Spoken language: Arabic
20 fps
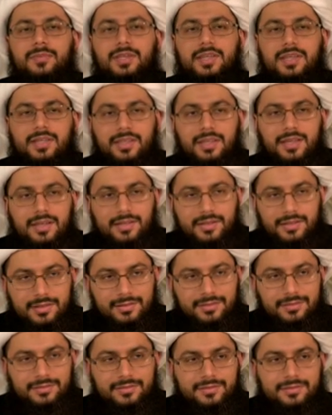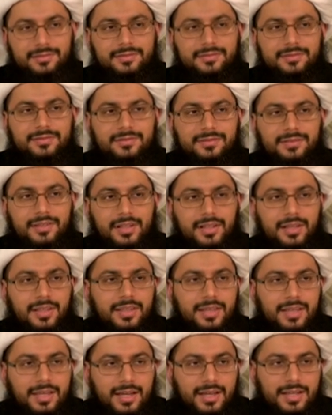بكثير
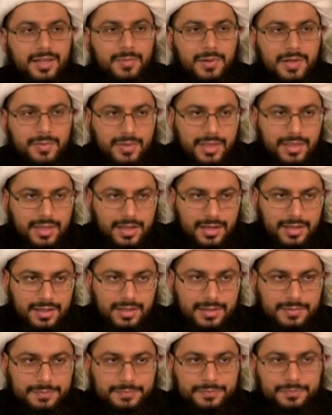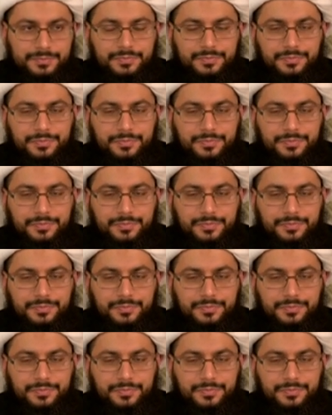القضية أكبر من ذلك